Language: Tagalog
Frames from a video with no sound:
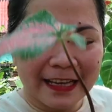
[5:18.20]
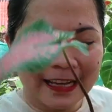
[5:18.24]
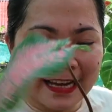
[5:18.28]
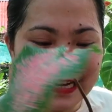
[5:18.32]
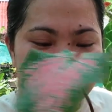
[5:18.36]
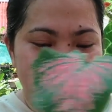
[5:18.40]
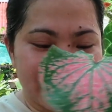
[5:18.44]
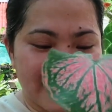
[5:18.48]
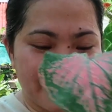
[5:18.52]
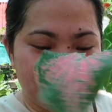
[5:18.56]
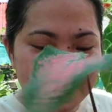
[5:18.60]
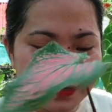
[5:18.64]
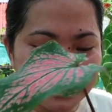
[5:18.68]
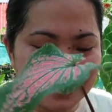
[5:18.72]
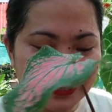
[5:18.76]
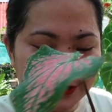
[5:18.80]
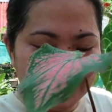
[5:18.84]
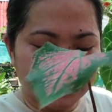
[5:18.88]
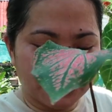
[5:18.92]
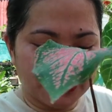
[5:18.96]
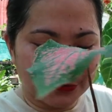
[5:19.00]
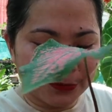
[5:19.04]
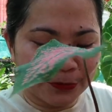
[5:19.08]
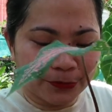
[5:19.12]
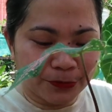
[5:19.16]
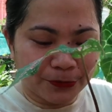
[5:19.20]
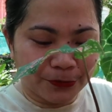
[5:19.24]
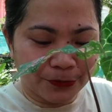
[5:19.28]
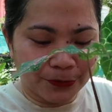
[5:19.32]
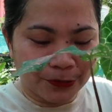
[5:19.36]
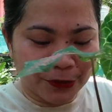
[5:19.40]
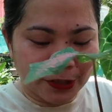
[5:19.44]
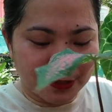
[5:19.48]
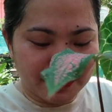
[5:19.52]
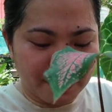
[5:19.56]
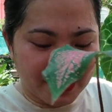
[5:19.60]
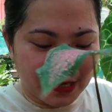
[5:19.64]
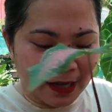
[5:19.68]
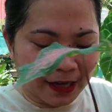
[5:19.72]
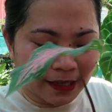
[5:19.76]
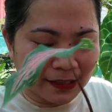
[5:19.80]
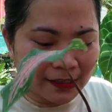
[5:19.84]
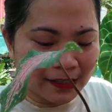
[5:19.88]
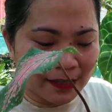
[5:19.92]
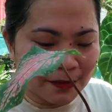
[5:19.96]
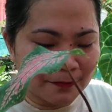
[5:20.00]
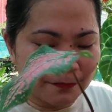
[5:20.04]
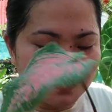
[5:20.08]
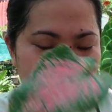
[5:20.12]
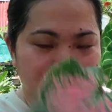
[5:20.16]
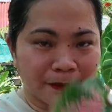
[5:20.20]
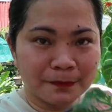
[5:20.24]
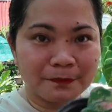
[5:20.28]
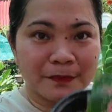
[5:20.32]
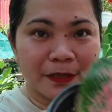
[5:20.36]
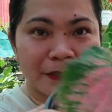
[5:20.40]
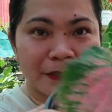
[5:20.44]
Kasama din to doon. Malaki din ang bulb